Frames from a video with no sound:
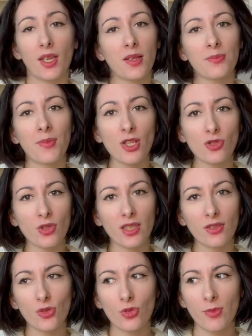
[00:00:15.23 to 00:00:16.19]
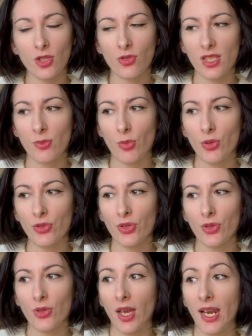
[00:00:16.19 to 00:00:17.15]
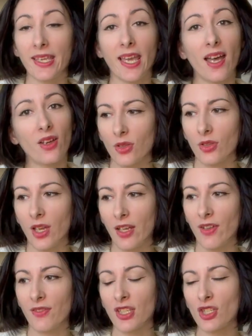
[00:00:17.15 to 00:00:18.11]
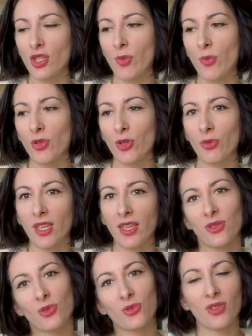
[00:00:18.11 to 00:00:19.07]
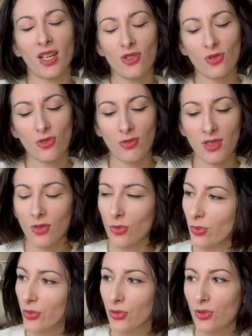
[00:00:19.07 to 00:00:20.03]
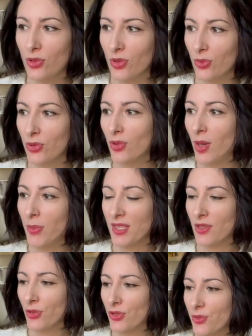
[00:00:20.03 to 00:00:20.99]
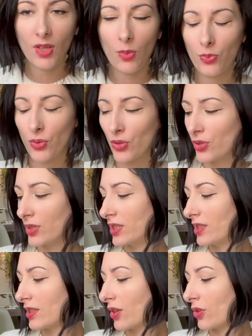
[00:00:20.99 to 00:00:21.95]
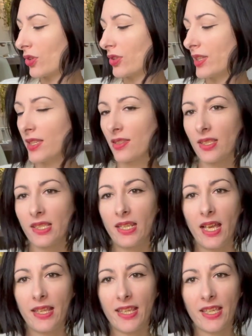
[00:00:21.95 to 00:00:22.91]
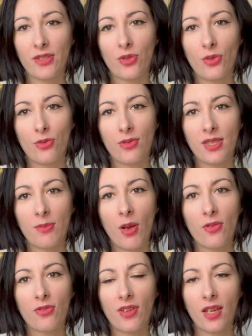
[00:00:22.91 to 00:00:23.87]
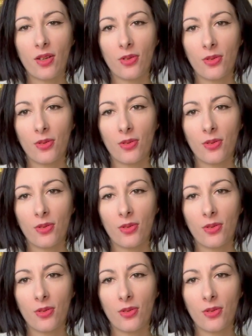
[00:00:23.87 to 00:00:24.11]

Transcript: Marjorie de Marjorie's Plante euh, à la gare. elle va venir chez moi pour le week-end donc voilà, je suis plutôt, plutôt impatiente. Pour ceux qui reconnaissent, c'est la tasse que Lucie m'a offert